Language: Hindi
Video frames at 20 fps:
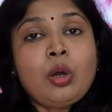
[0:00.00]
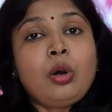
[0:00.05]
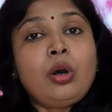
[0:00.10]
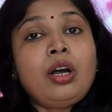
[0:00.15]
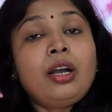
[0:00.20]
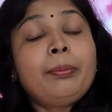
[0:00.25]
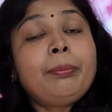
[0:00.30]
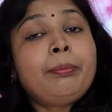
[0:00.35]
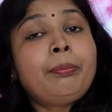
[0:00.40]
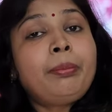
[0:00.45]

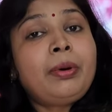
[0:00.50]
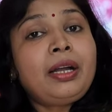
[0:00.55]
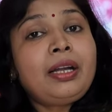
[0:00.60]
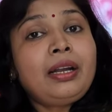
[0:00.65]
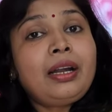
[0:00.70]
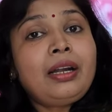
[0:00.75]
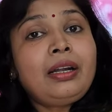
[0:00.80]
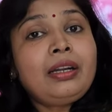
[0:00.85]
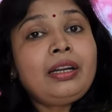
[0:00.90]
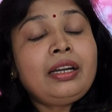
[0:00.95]
और पर
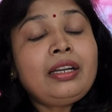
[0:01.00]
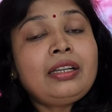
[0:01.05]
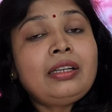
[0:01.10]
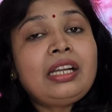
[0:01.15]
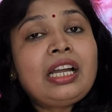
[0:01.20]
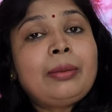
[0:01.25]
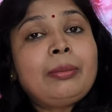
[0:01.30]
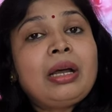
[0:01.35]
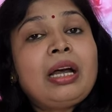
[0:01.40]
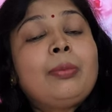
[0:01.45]
हंड्रेड
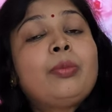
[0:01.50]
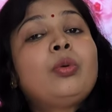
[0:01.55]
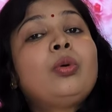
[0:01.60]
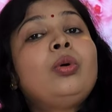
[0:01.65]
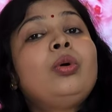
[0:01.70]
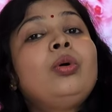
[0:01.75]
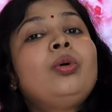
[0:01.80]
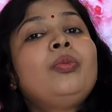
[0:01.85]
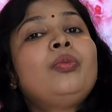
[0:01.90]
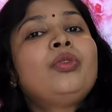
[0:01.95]
ग्राम
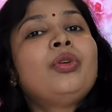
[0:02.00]
आपको